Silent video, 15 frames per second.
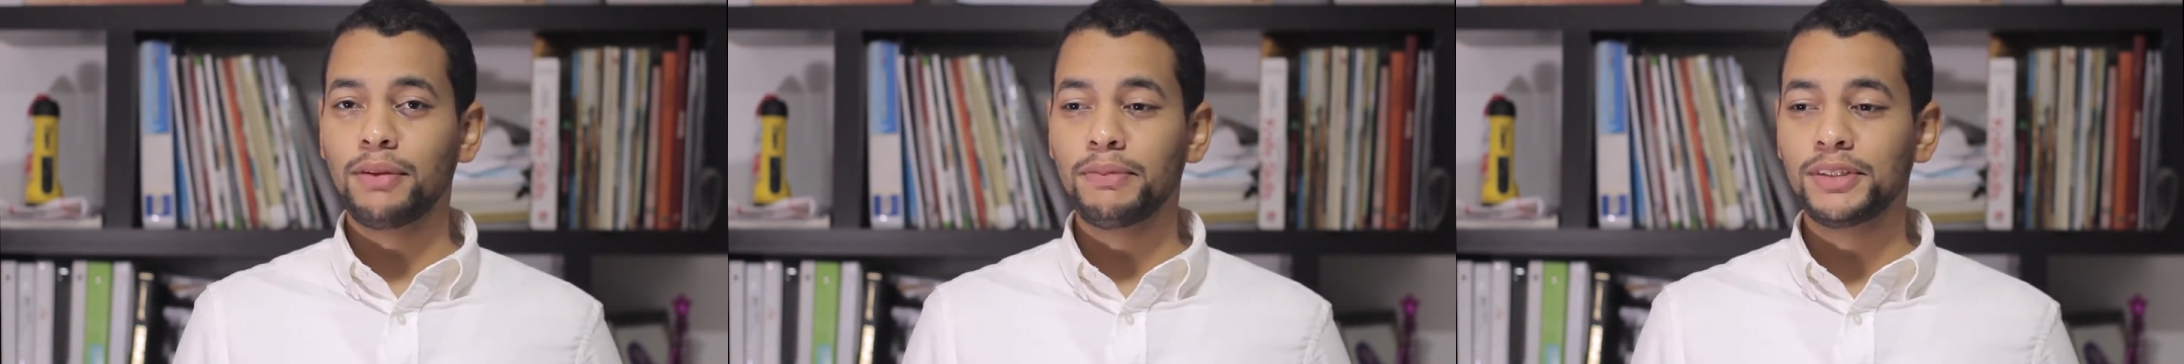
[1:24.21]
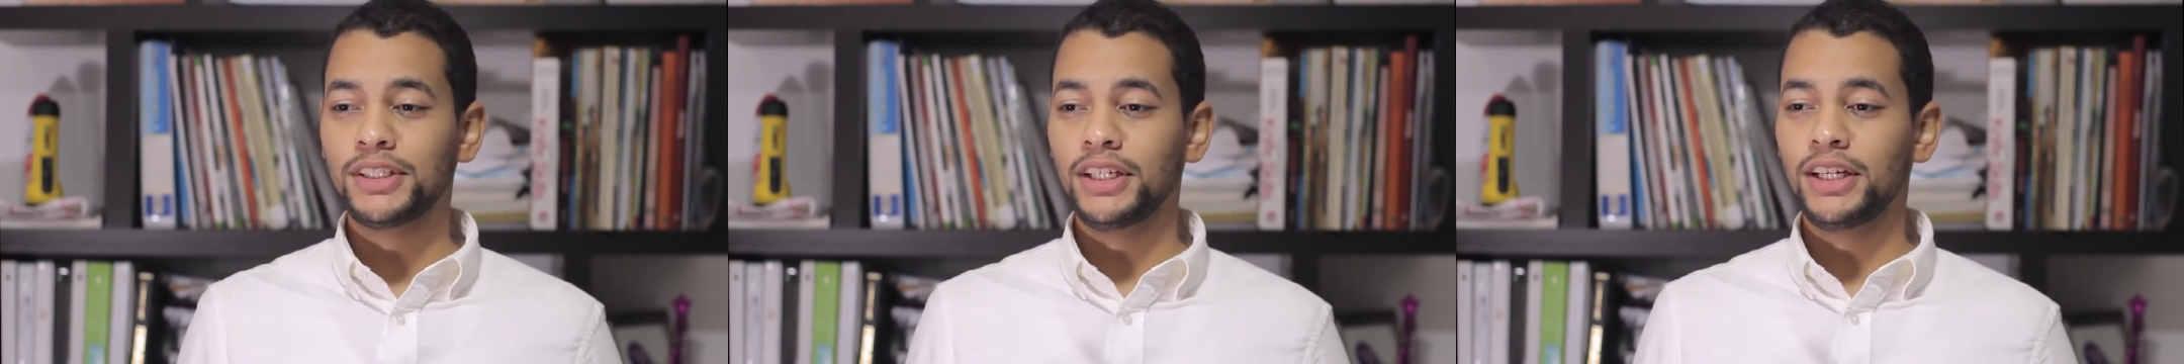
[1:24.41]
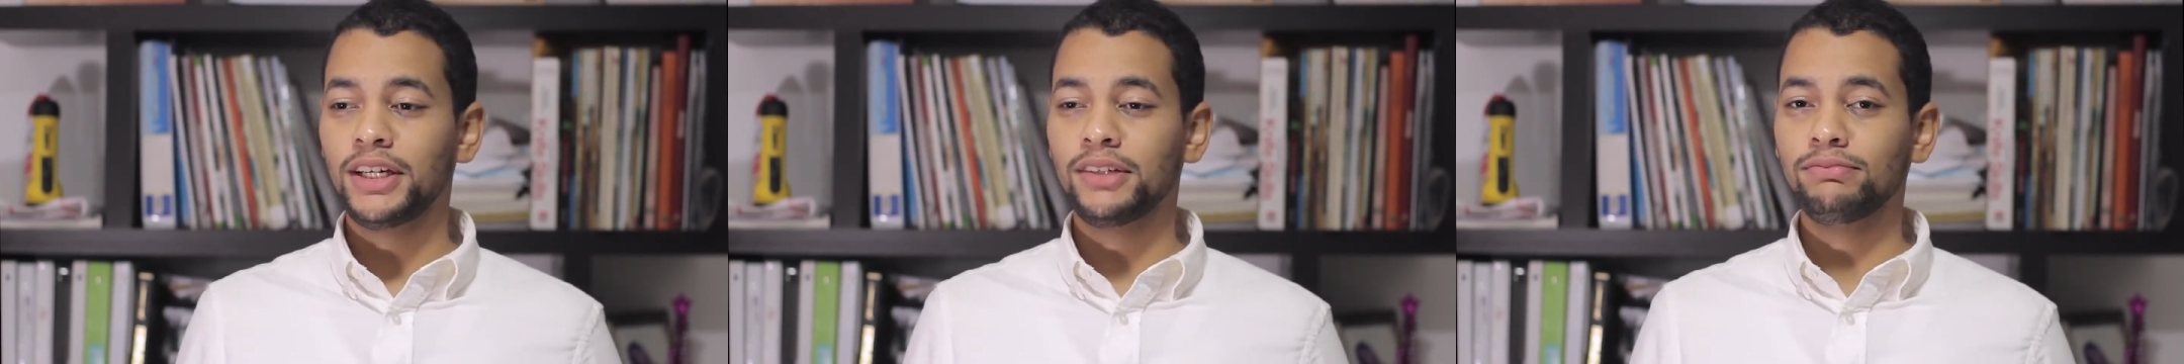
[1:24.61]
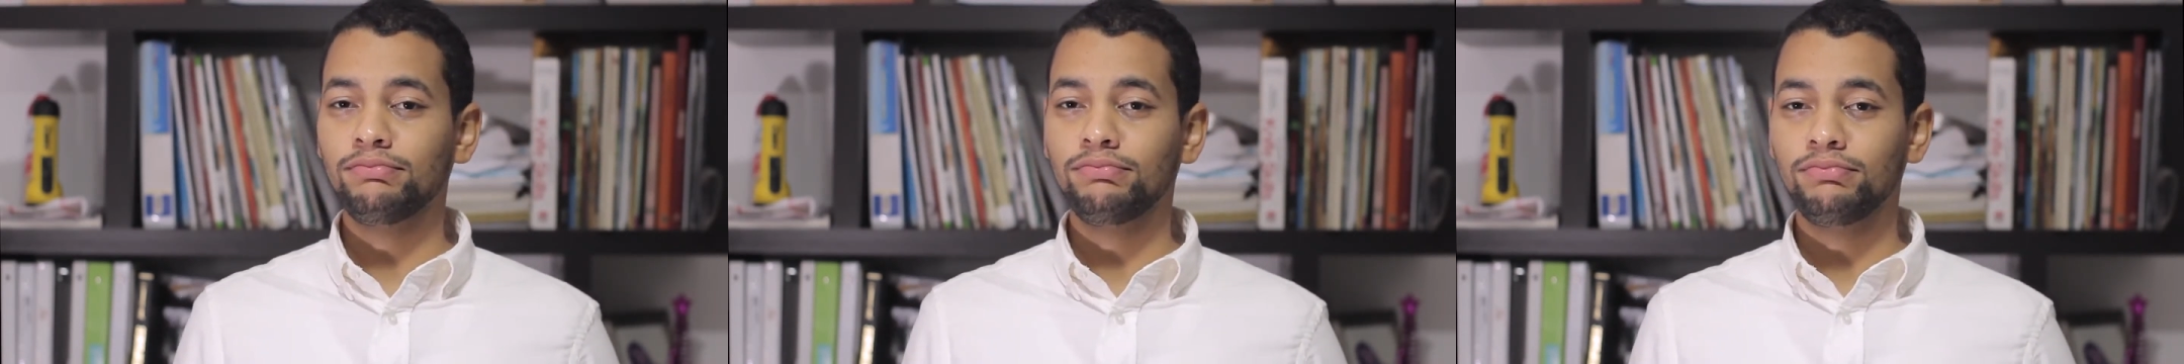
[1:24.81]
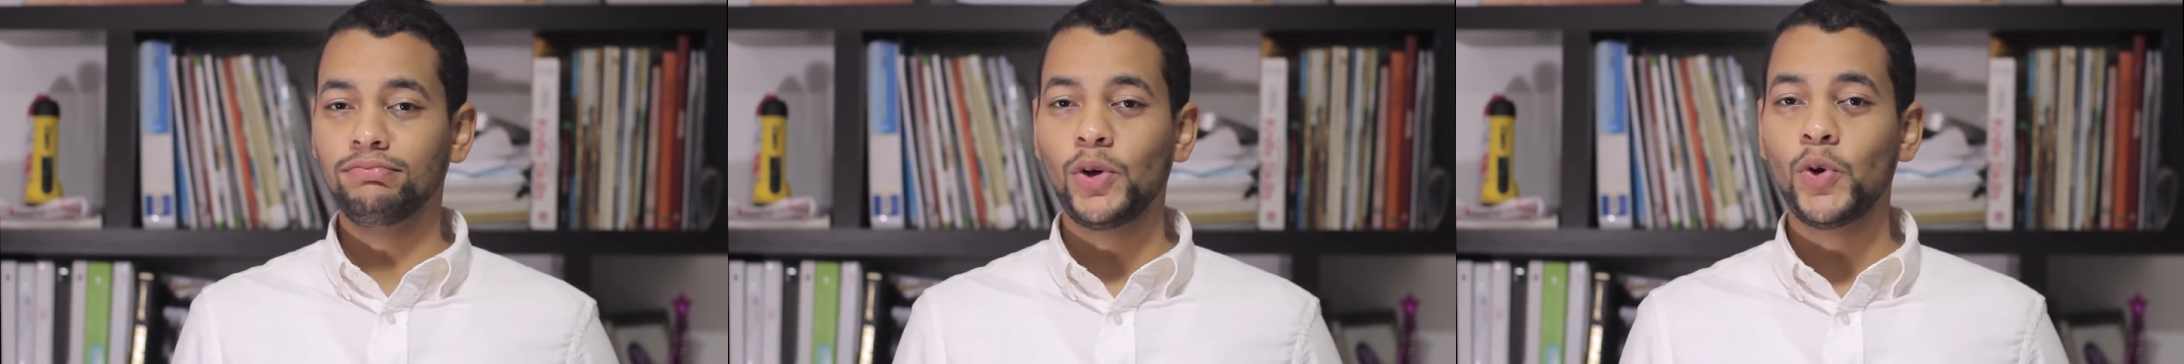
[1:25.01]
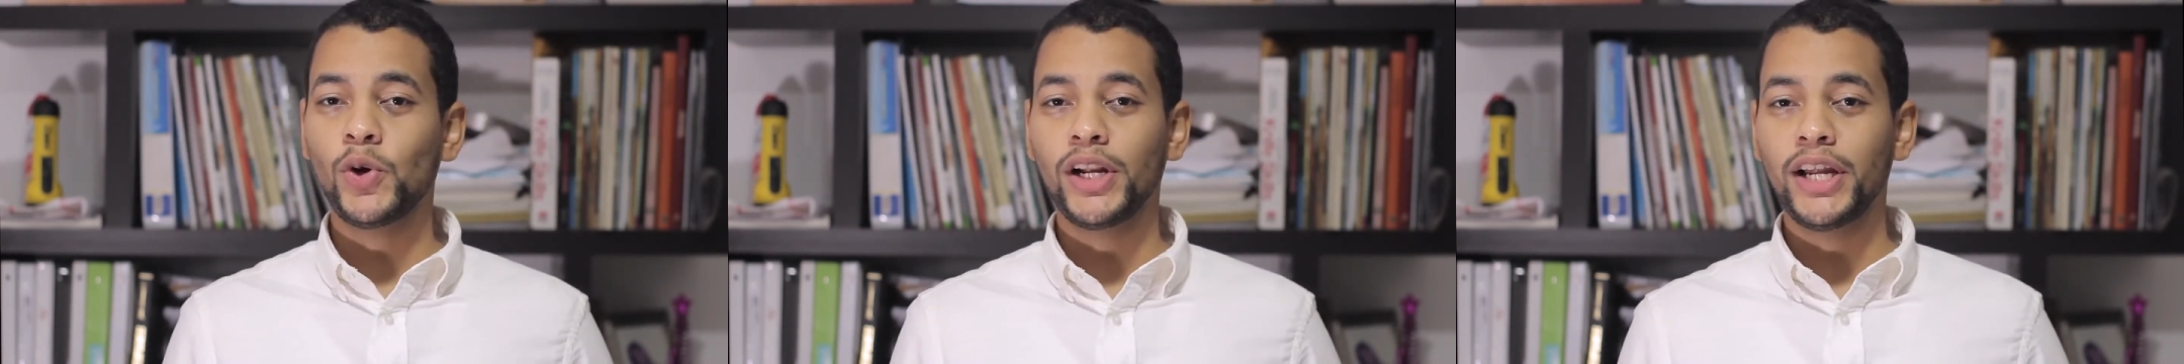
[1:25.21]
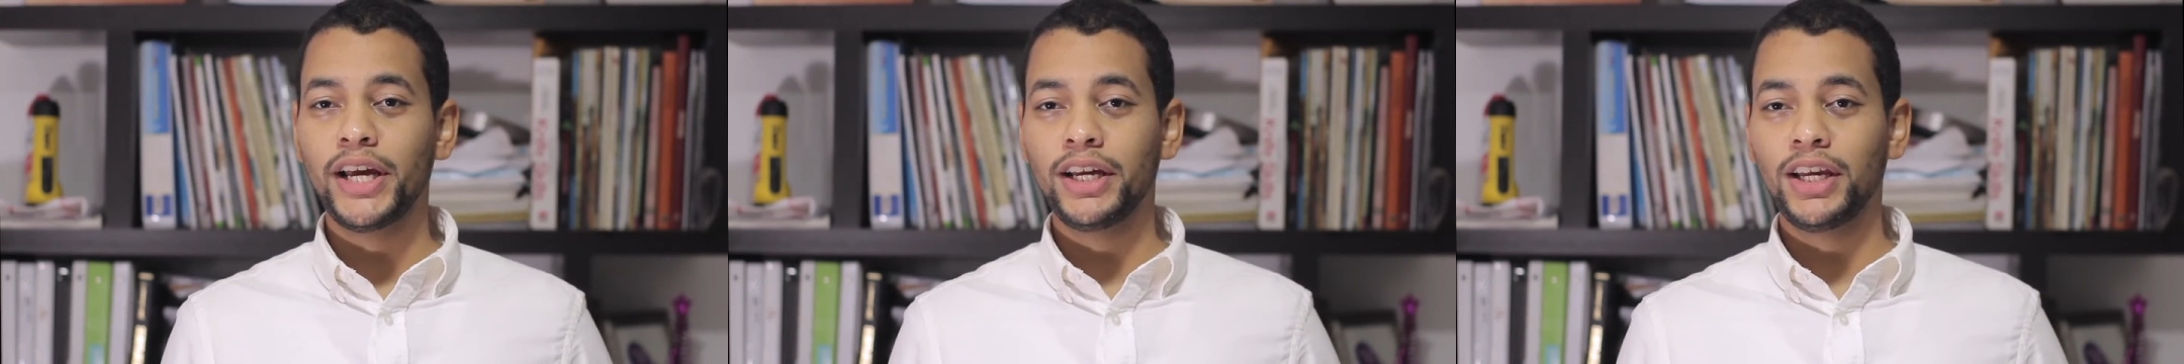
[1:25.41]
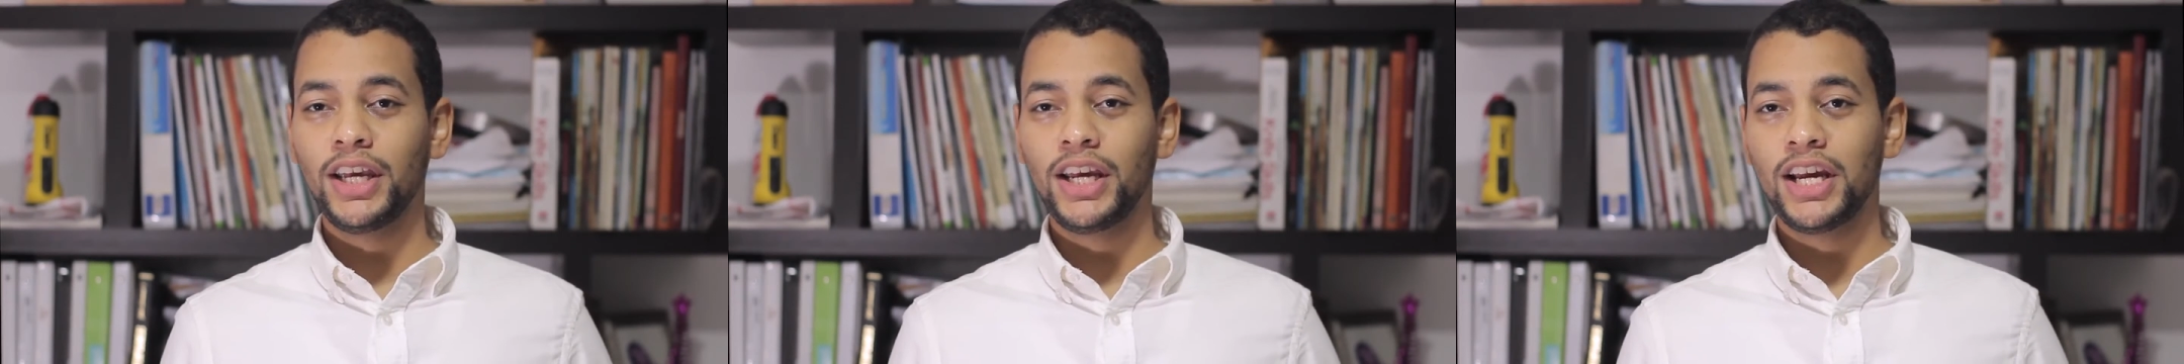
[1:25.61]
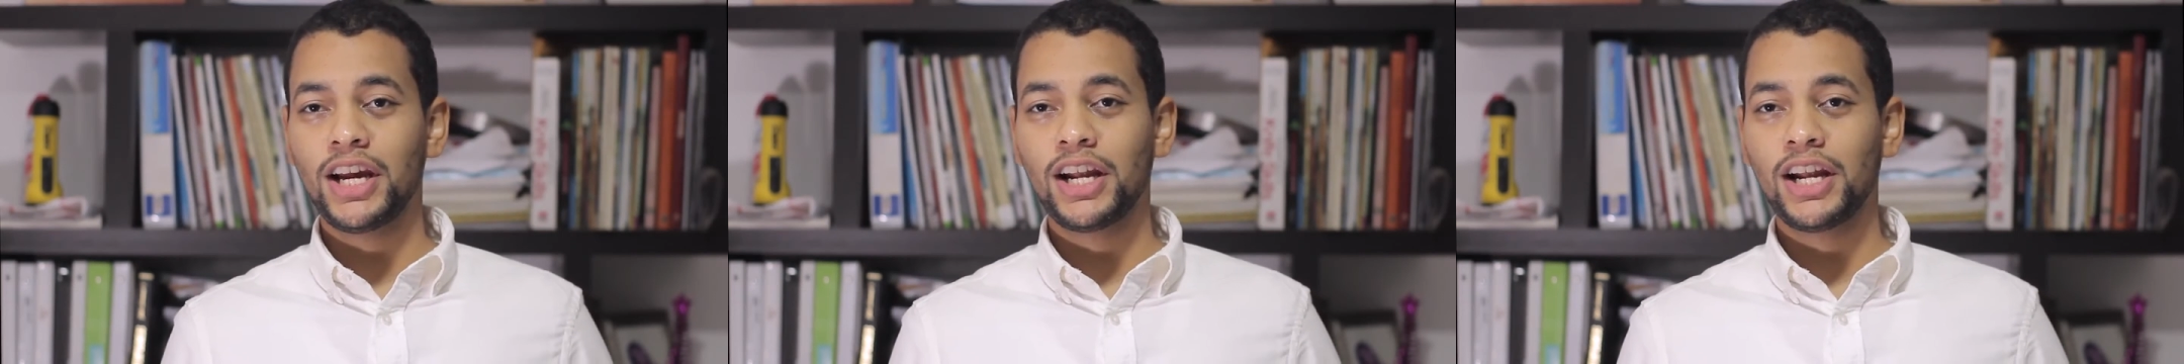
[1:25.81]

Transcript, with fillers: investiguen, googleen y